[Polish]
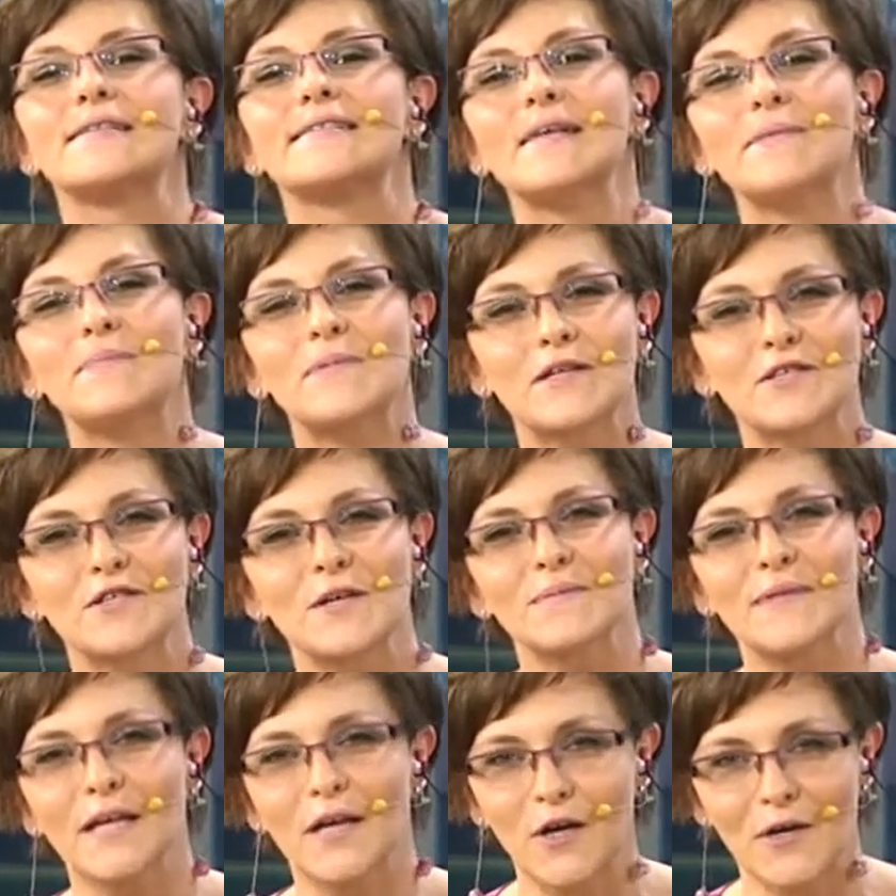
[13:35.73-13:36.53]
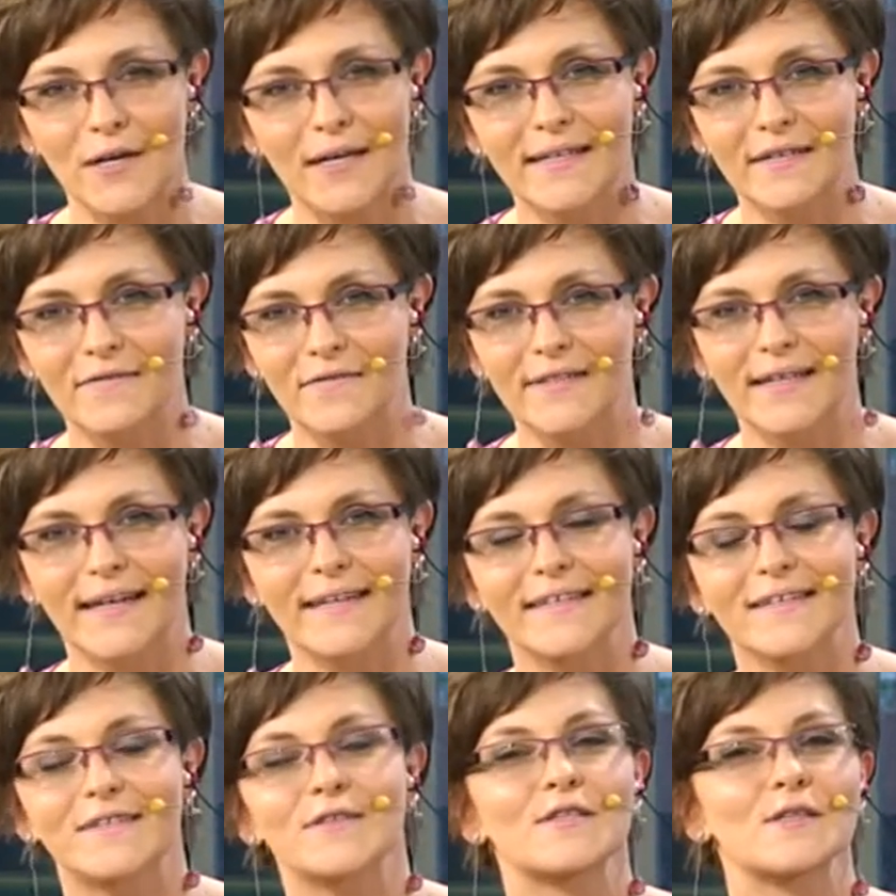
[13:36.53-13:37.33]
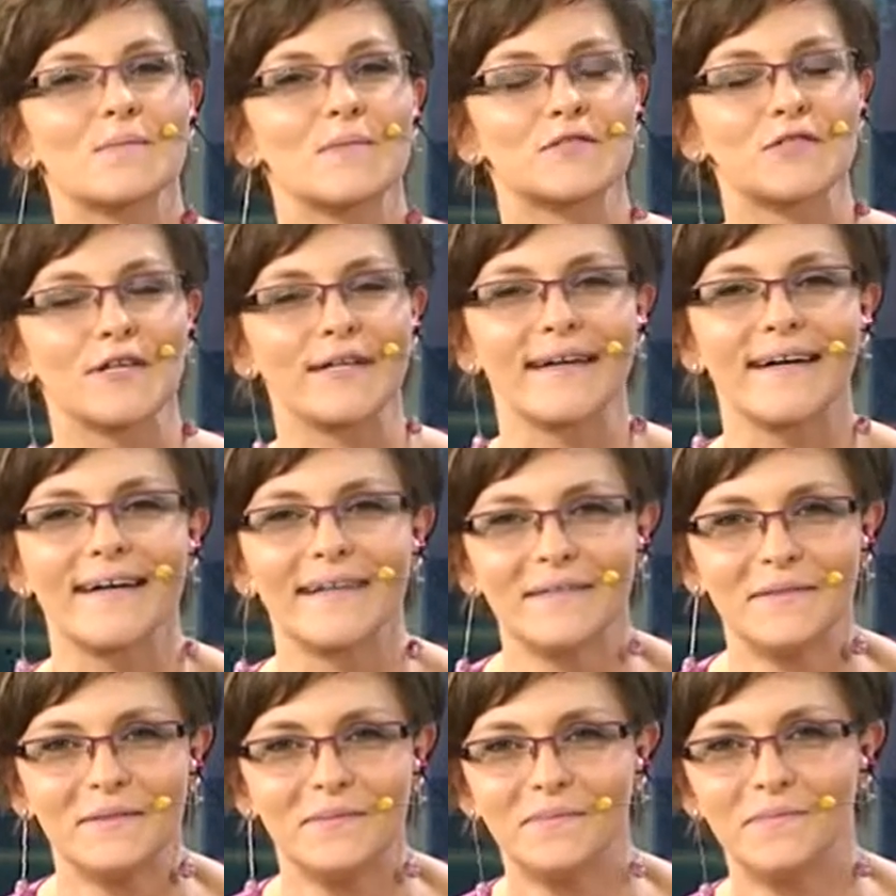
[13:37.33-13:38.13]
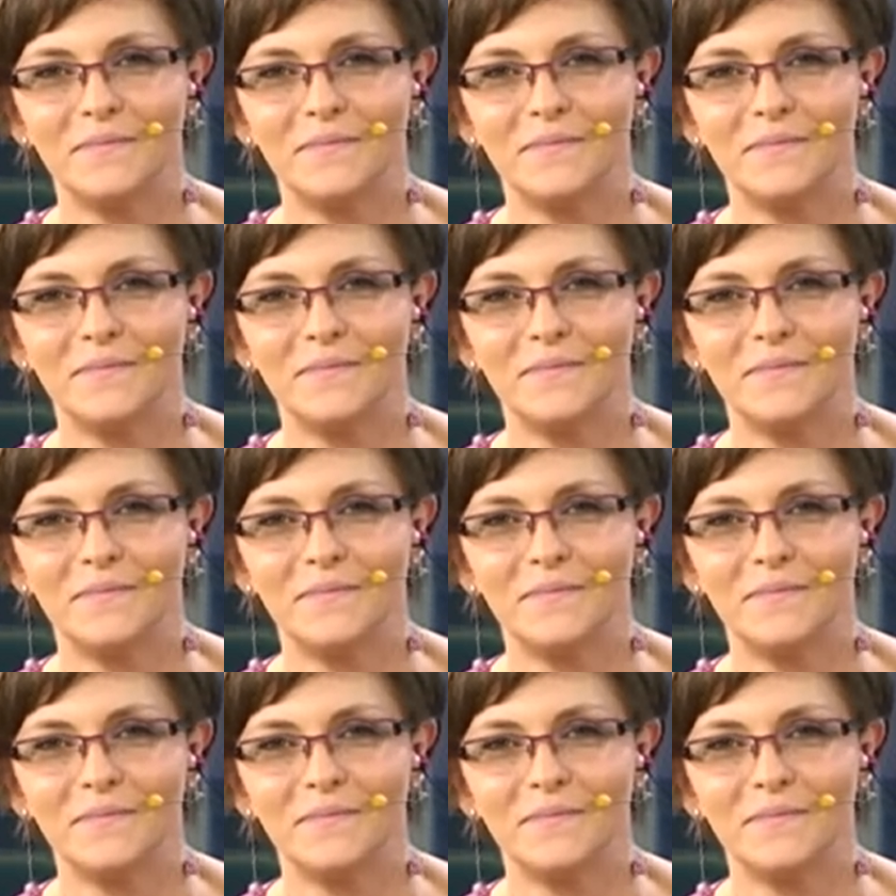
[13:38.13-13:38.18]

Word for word: Zapraszam na kolejne wydanie. Do zobaczenia.